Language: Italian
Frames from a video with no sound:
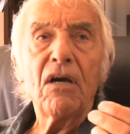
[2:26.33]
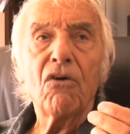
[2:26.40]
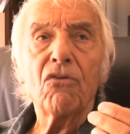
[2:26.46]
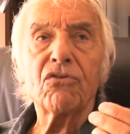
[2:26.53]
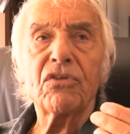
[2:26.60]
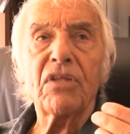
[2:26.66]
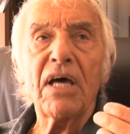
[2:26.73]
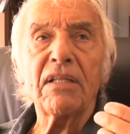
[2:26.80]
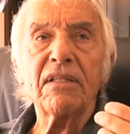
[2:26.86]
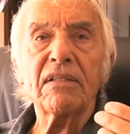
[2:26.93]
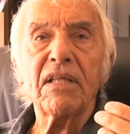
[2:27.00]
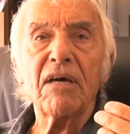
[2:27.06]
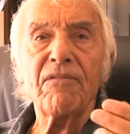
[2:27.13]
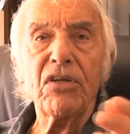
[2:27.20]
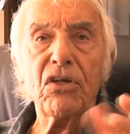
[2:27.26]

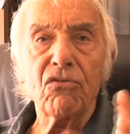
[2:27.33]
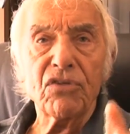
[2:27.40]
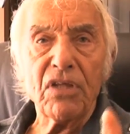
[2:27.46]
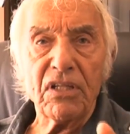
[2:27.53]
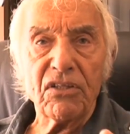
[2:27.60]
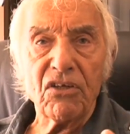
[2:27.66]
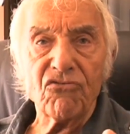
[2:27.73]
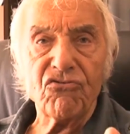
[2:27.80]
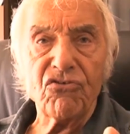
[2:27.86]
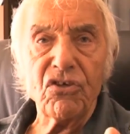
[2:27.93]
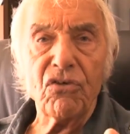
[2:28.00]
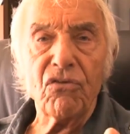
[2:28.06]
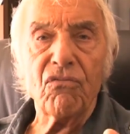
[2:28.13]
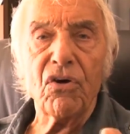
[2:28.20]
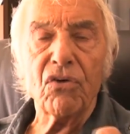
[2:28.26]
80, fine
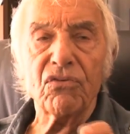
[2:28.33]
85,